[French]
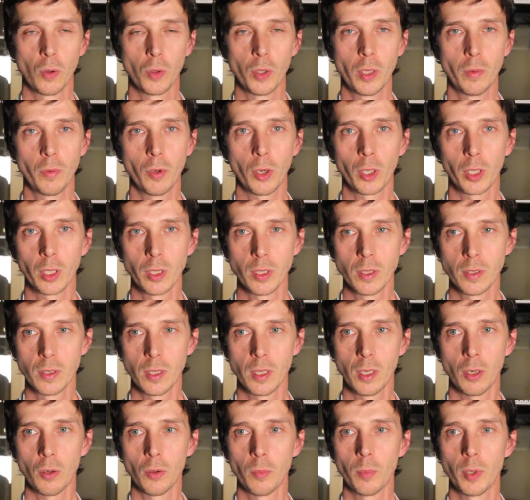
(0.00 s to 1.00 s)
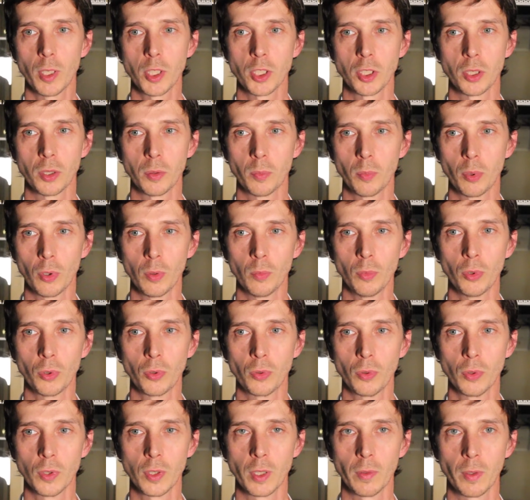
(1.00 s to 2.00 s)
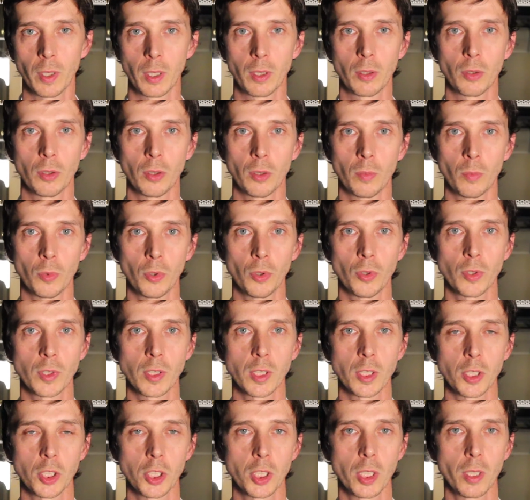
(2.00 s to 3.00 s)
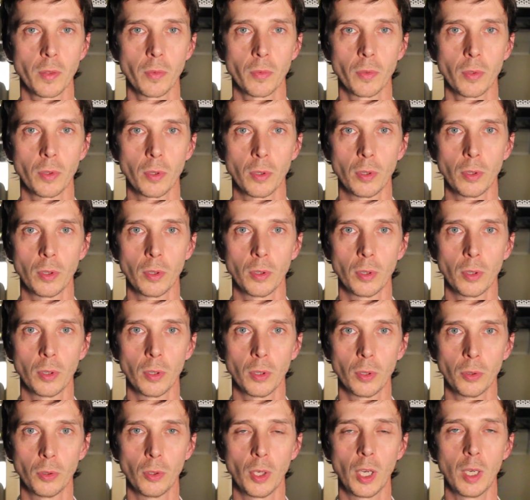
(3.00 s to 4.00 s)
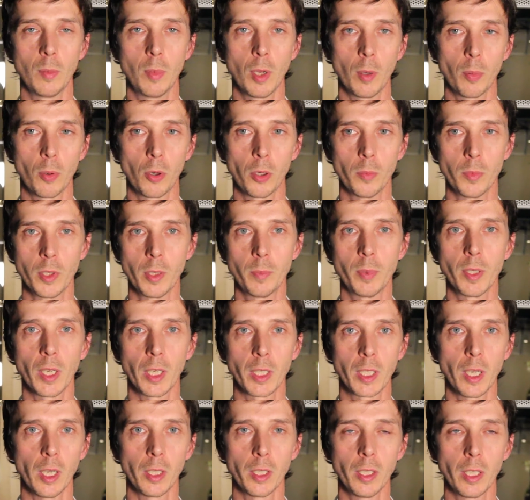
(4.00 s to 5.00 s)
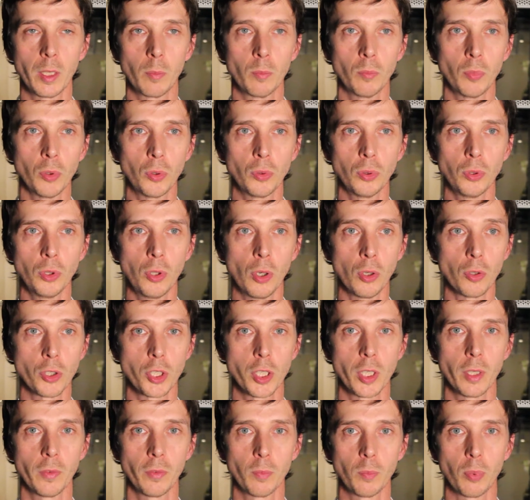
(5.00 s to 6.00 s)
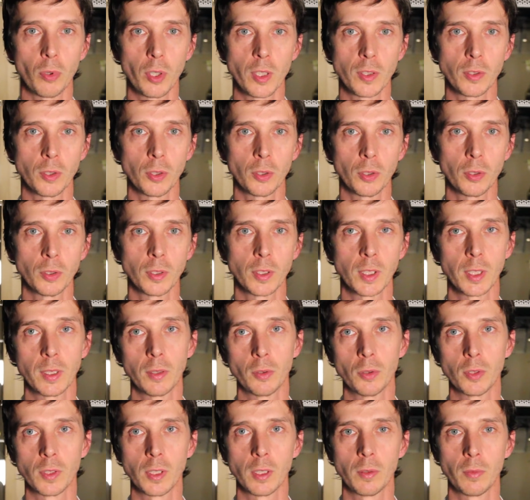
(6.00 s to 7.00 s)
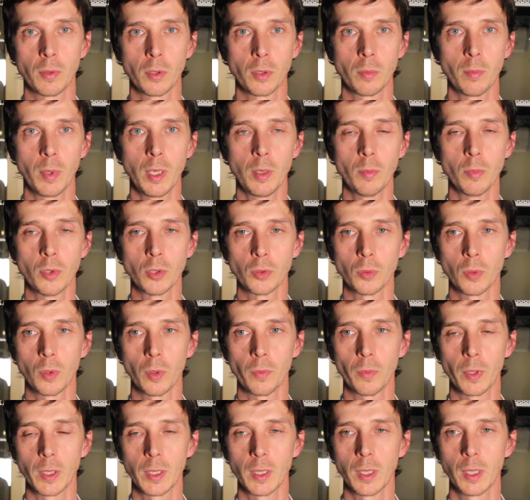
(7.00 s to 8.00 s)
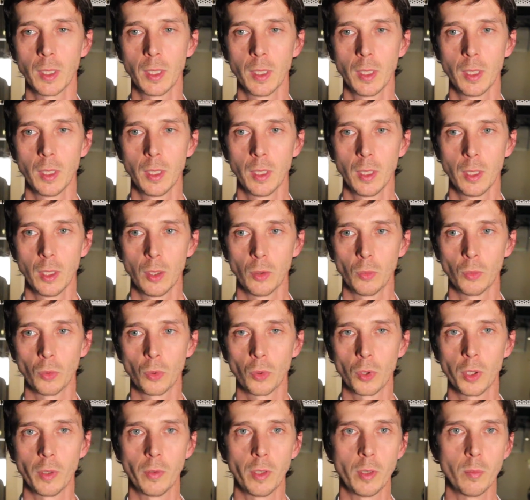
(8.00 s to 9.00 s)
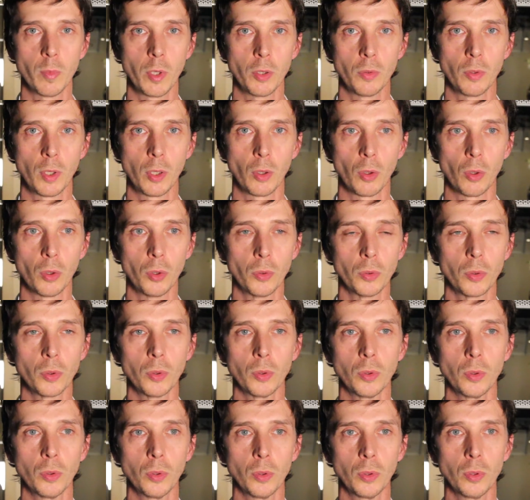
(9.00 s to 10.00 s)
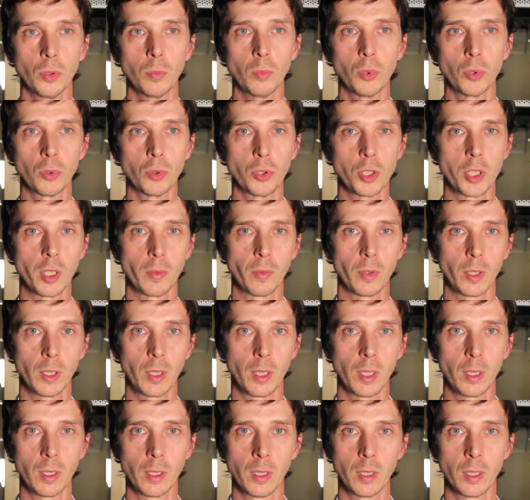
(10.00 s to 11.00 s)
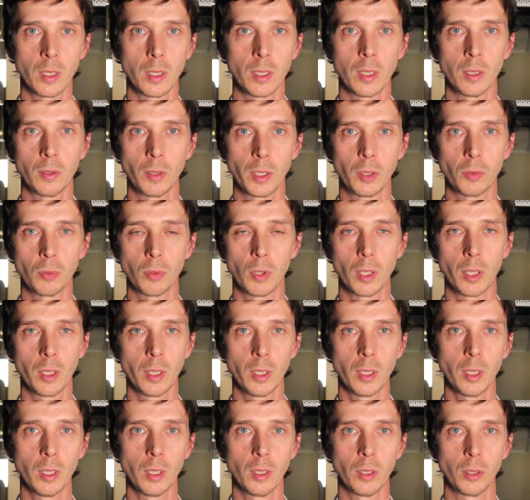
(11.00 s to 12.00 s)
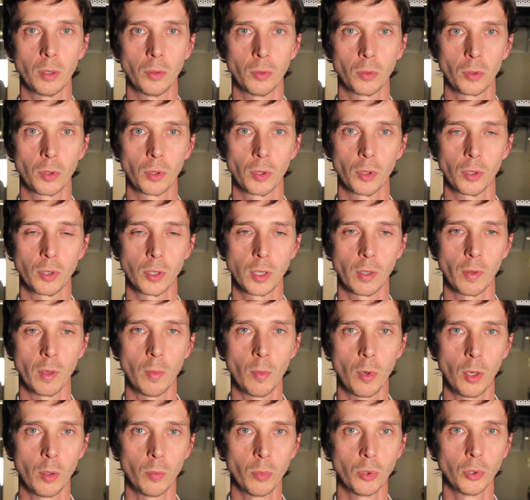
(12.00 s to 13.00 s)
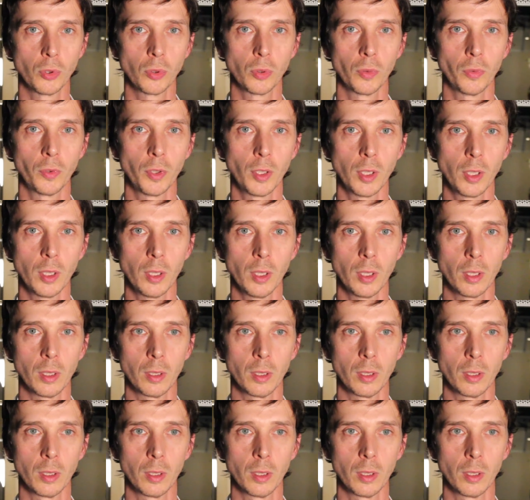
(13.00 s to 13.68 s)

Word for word: On avait organisé un repas chez Paul Bocuse avec mon ancien chef de l'Albert 1er, Pierre Carrier, avec beaucoup de grands chefs pour les 100 ans de cette belle maison en fait. Donc on avait Emmanuel Renault, beaucoup de chefs italiens étoilés, euh, donc euh, c'était vraiment un beau souvenir.